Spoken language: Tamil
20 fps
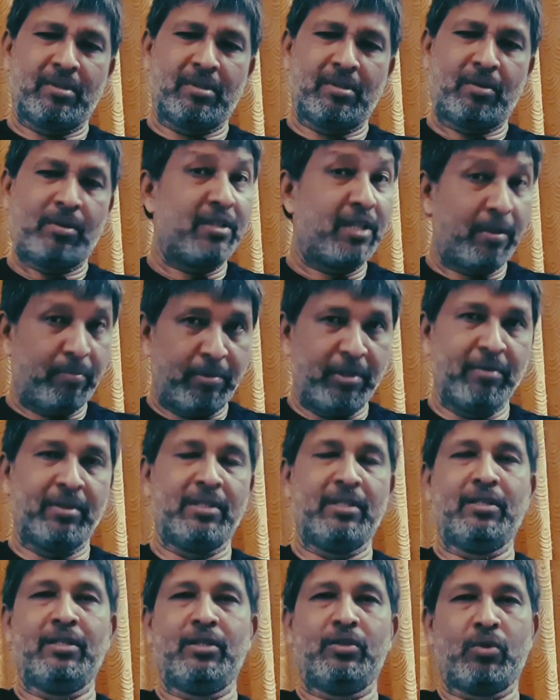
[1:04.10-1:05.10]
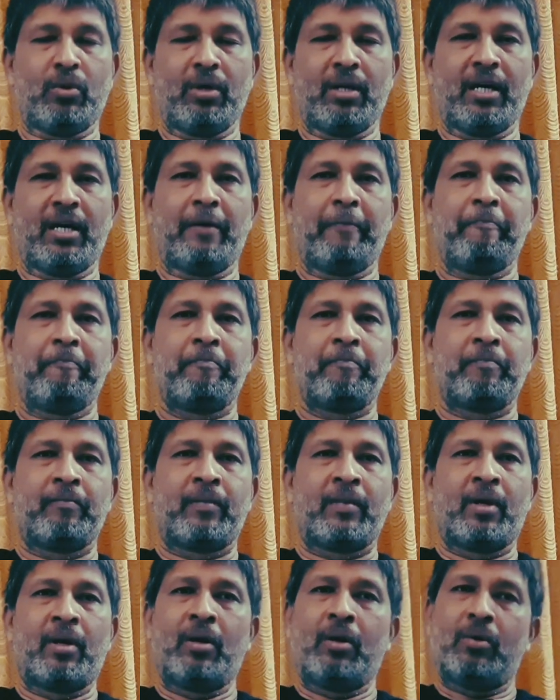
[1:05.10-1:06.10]
ஒரு திருப்தி வந்ததுன்னு சொல்லலாம்
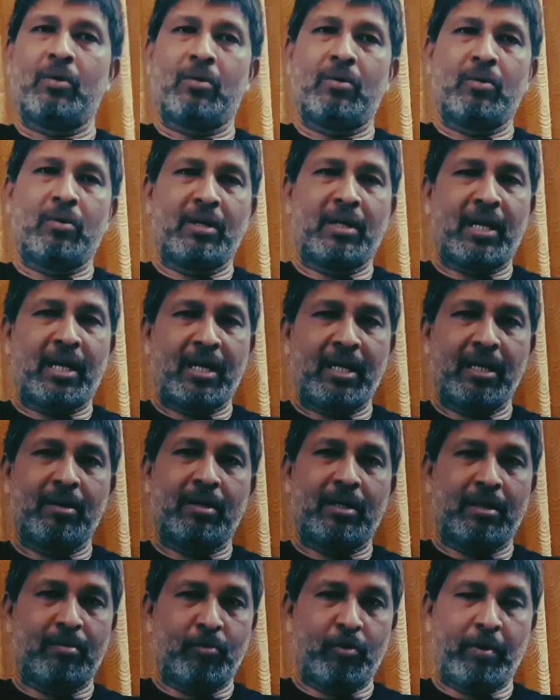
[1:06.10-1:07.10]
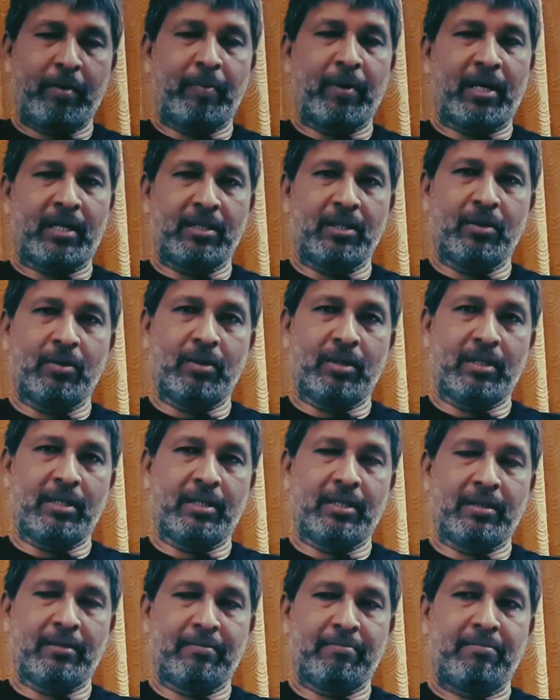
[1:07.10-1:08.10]
ஒரு நல்ல மூவி பார்த்த ஒரு
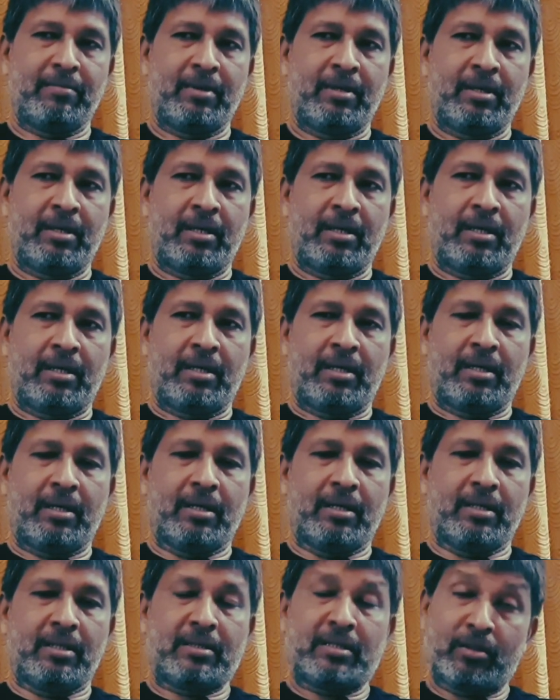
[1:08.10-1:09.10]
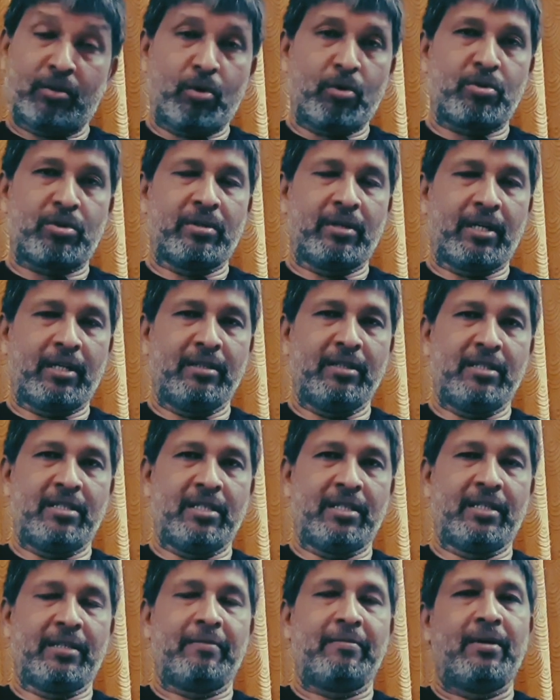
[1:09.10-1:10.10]
சந்தோஷம் இருந்துச்சு